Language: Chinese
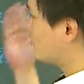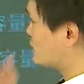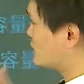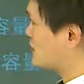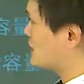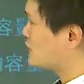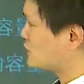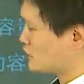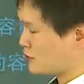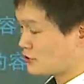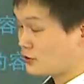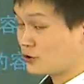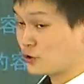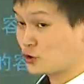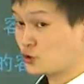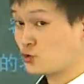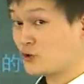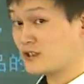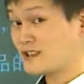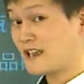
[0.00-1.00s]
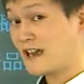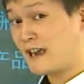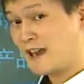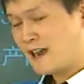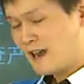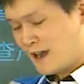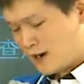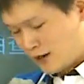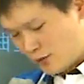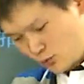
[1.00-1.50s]
负三十，就是说在
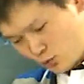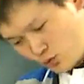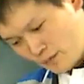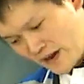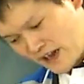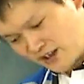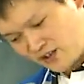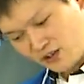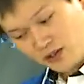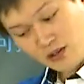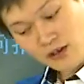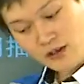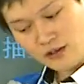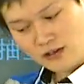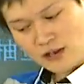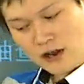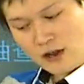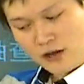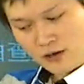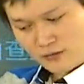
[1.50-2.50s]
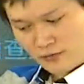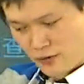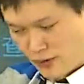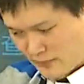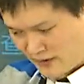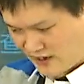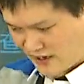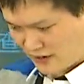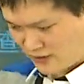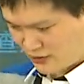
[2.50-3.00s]
五百七到六
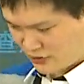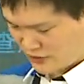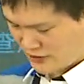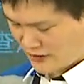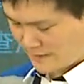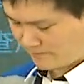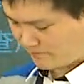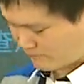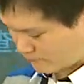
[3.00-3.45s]
百三之间